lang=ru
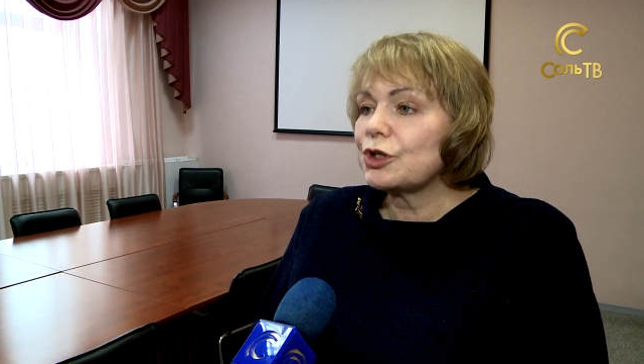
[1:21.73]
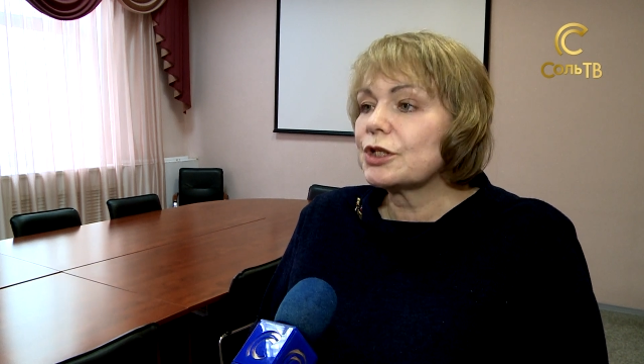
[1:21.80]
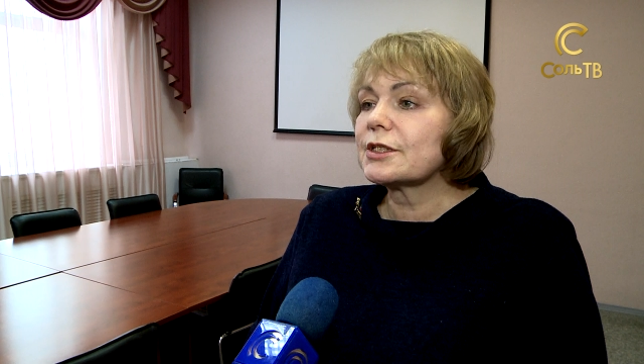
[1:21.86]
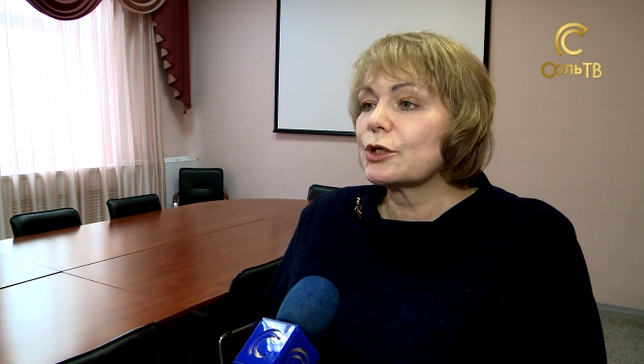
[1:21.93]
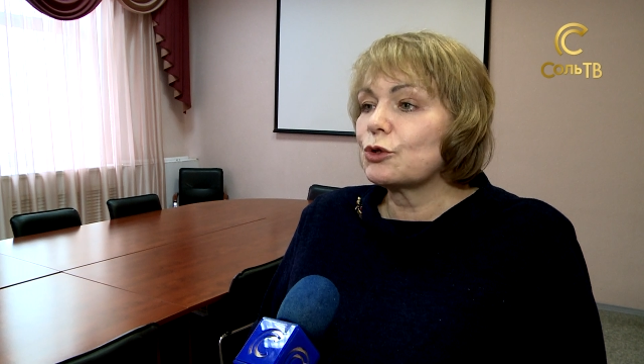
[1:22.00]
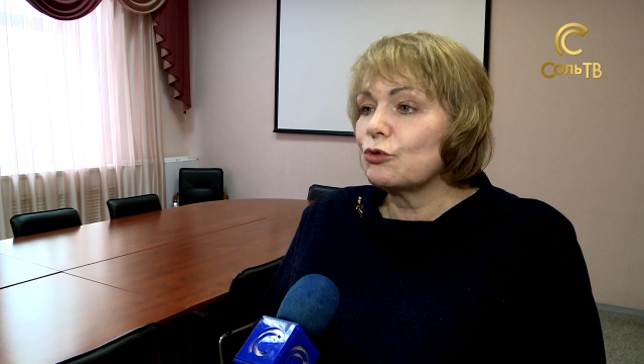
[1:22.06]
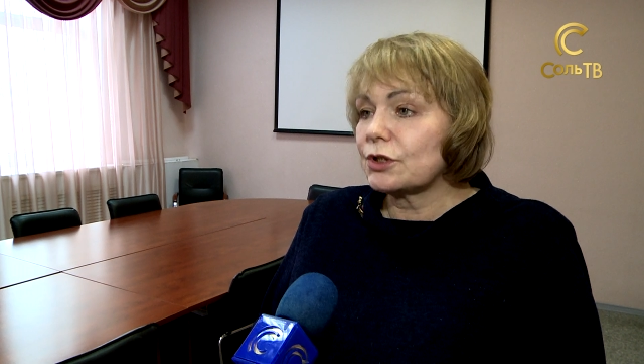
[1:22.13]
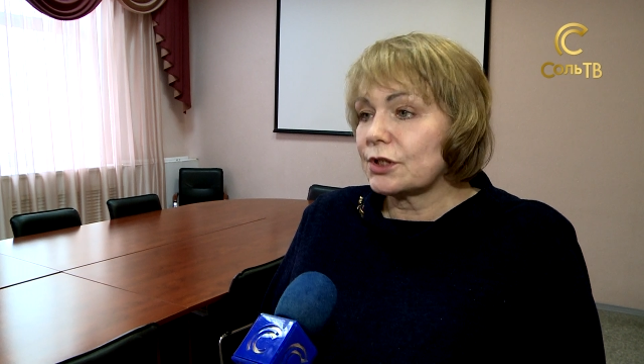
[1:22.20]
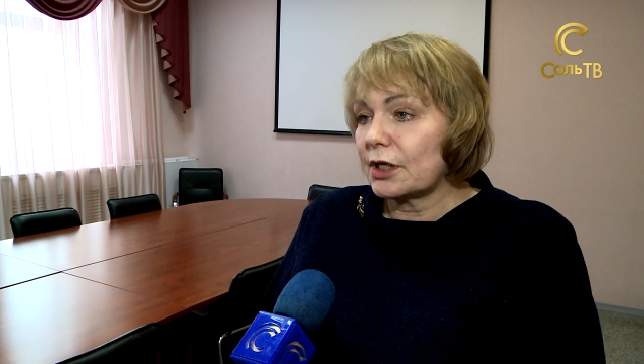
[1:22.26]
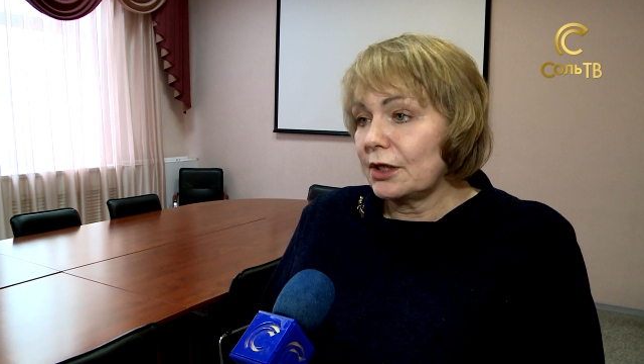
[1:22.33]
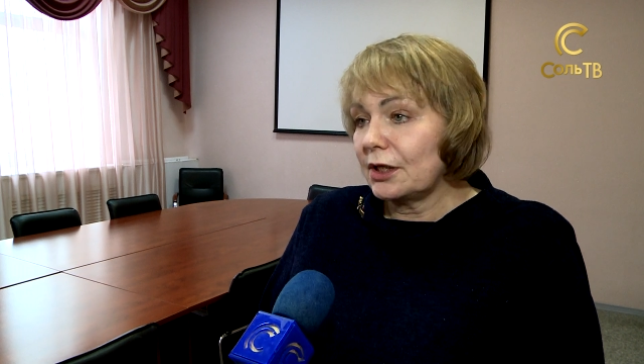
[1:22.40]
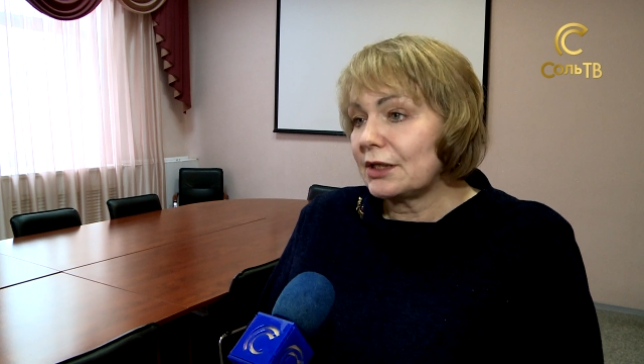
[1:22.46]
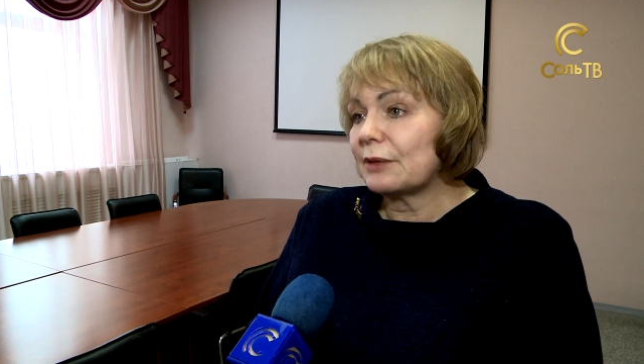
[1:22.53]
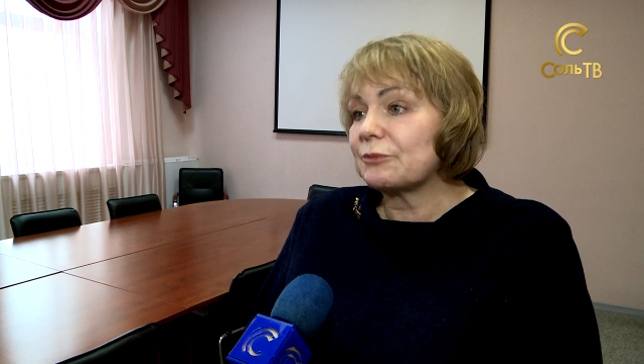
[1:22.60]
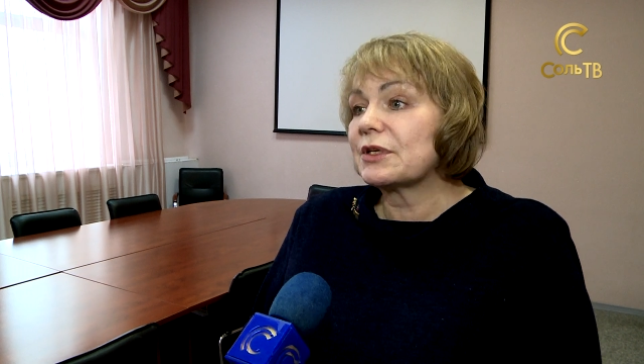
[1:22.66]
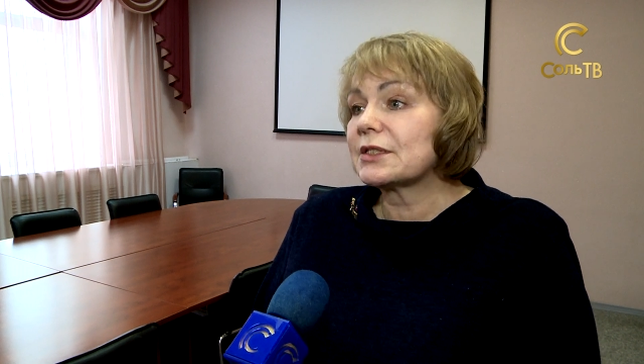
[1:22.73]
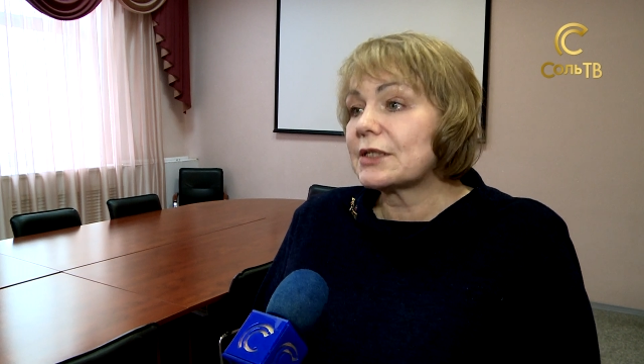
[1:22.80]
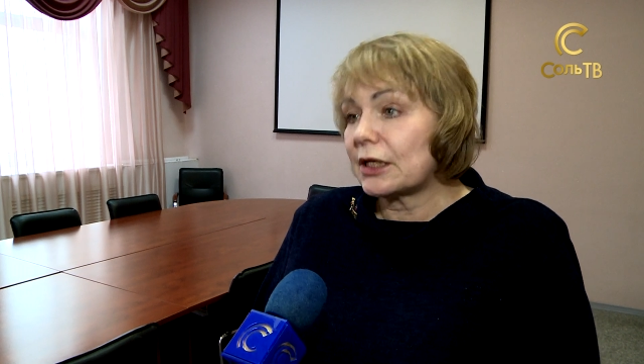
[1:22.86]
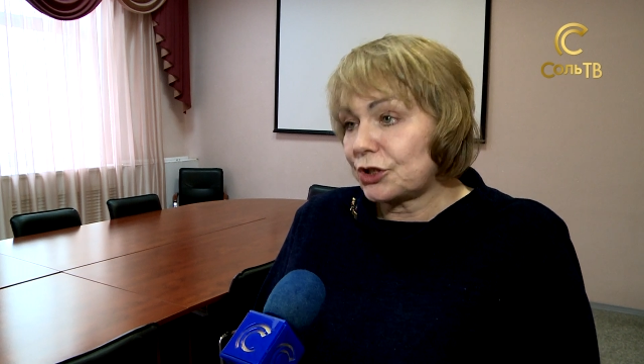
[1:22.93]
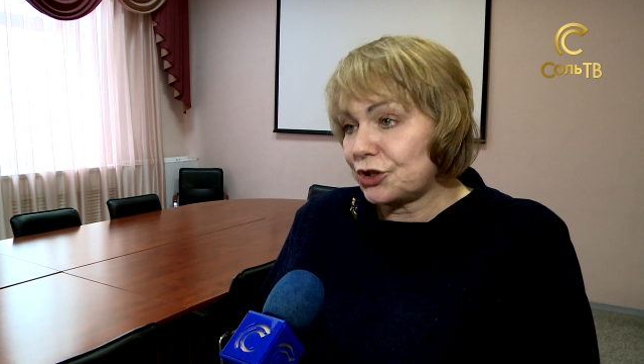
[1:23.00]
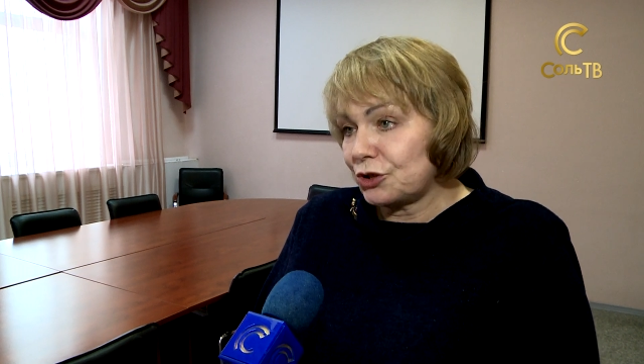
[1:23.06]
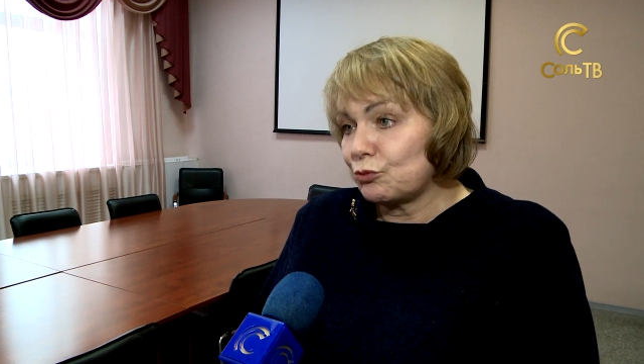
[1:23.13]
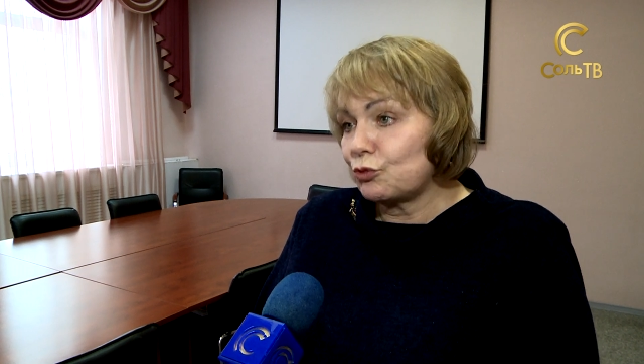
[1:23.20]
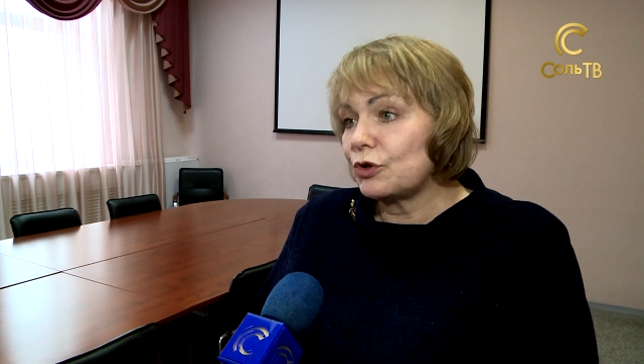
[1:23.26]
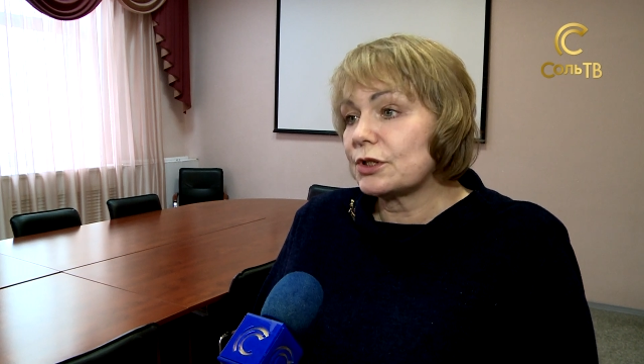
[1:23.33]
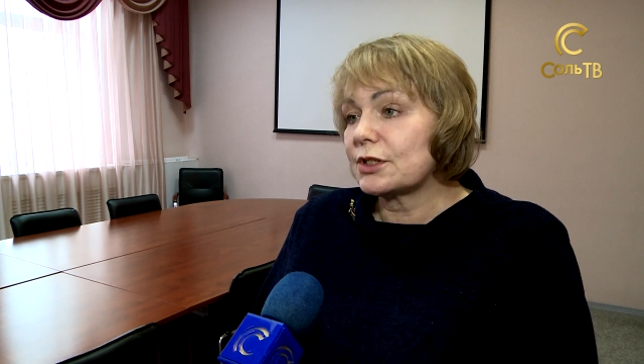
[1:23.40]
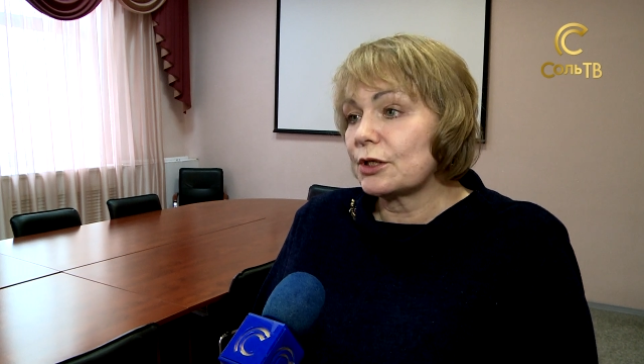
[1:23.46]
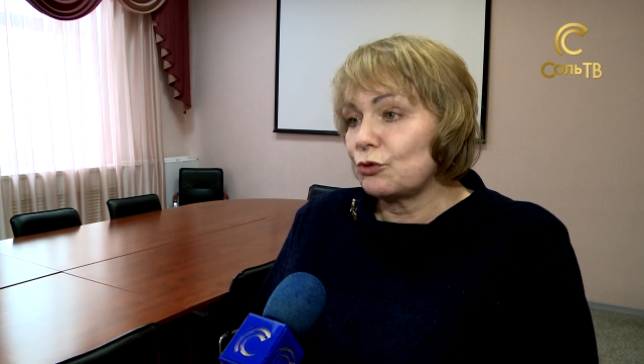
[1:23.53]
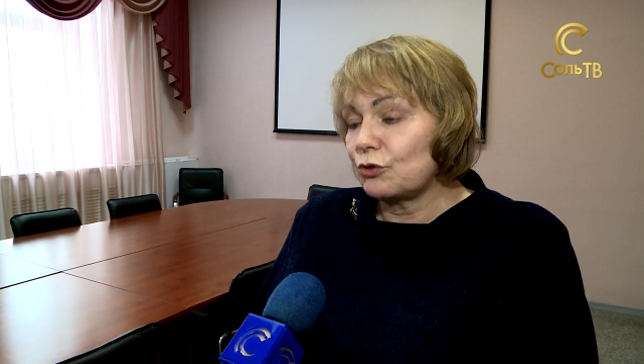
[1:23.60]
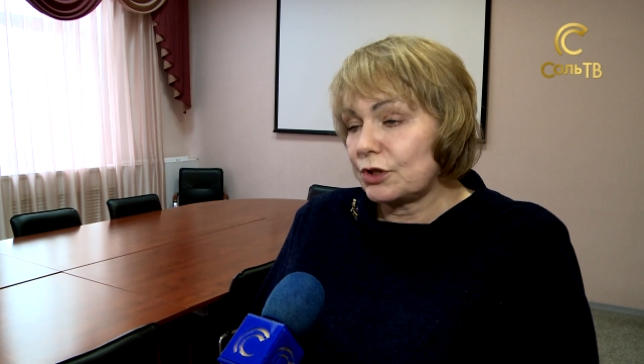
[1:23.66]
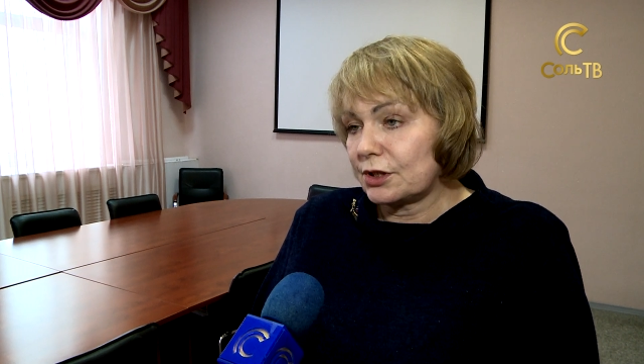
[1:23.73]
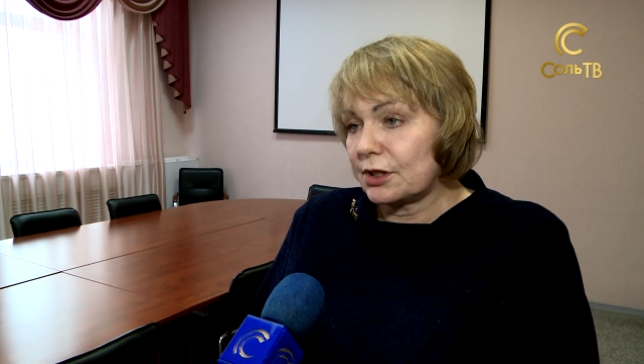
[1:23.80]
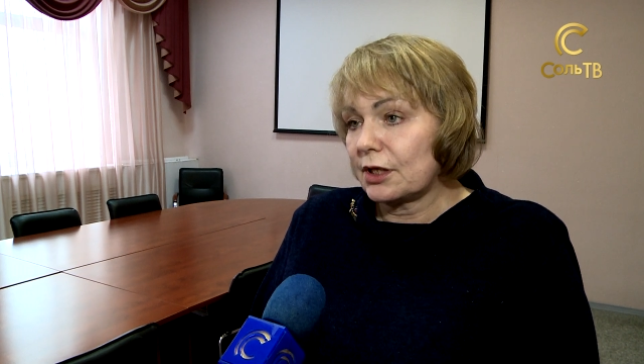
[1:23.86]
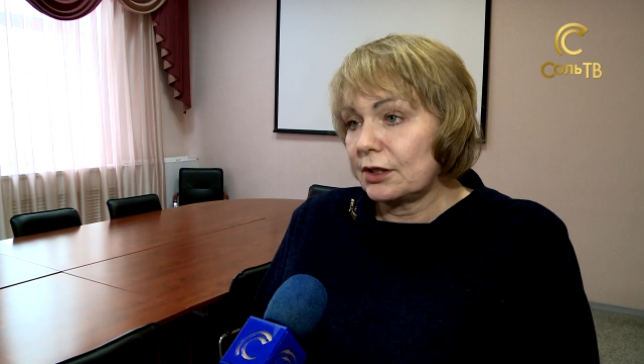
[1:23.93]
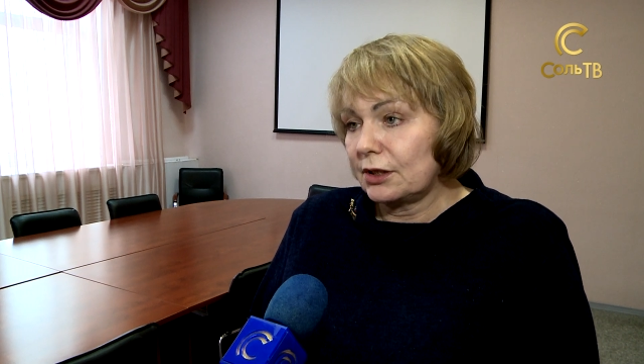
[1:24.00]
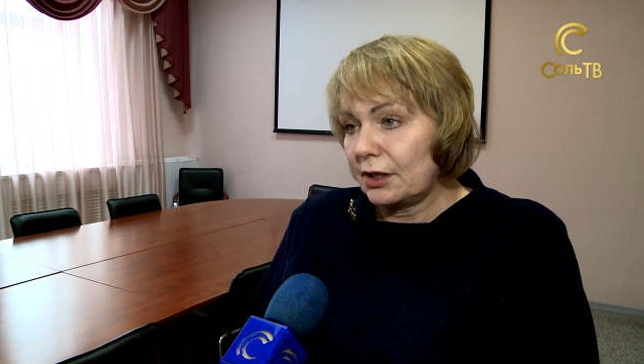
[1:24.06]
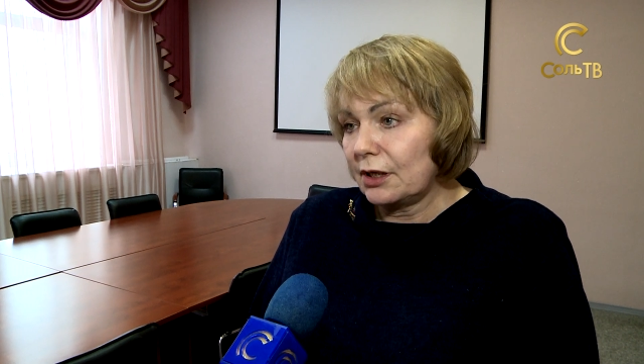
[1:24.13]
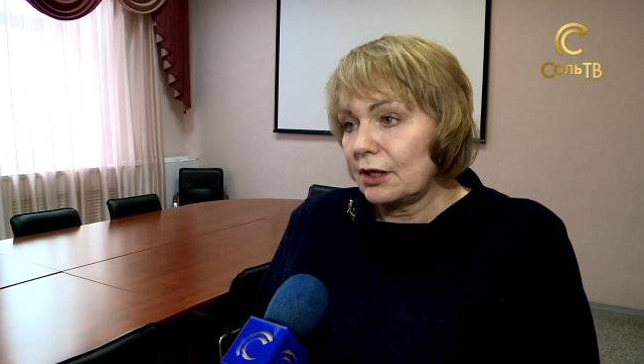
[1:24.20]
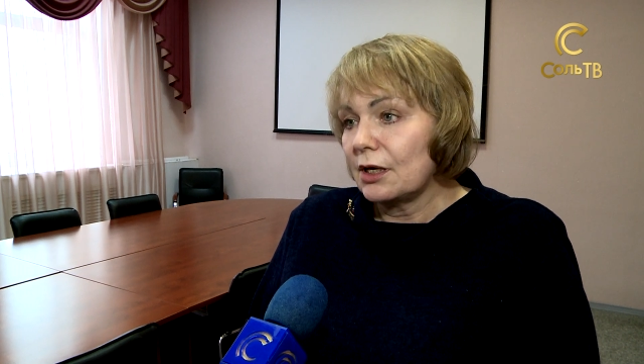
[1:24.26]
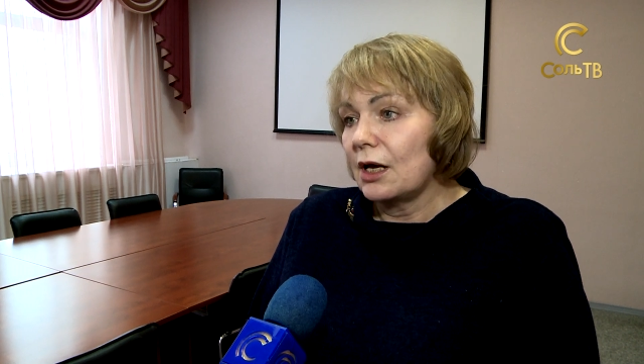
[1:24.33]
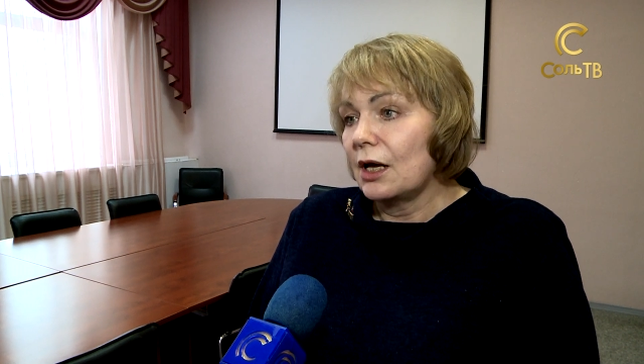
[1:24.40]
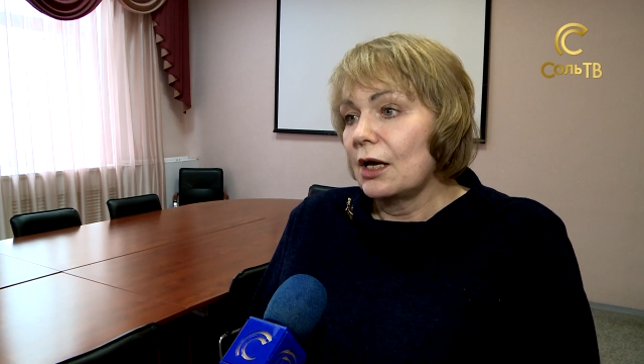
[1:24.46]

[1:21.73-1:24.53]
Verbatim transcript: будет с одной стороны. Там достаточно будет с одной стороны.